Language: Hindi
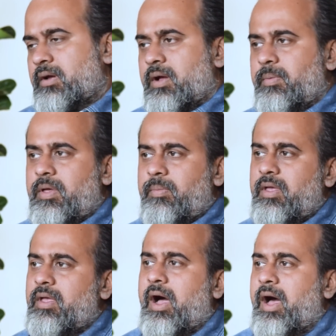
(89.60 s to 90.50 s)
कभी
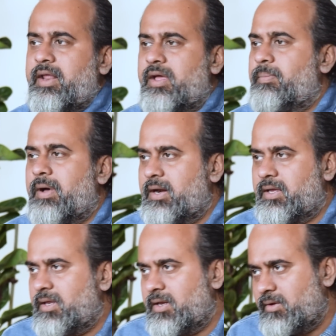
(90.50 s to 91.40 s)
भी आर या पार
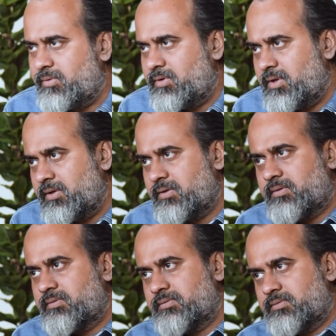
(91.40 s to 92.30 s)
के नहीं होते
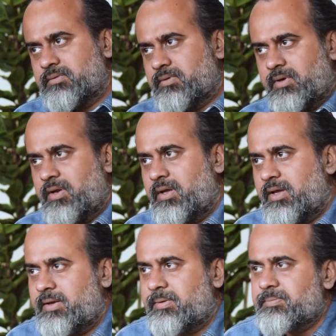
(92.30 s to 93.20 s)
ठीक
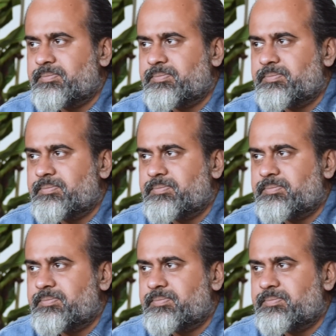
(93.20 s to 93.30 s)
है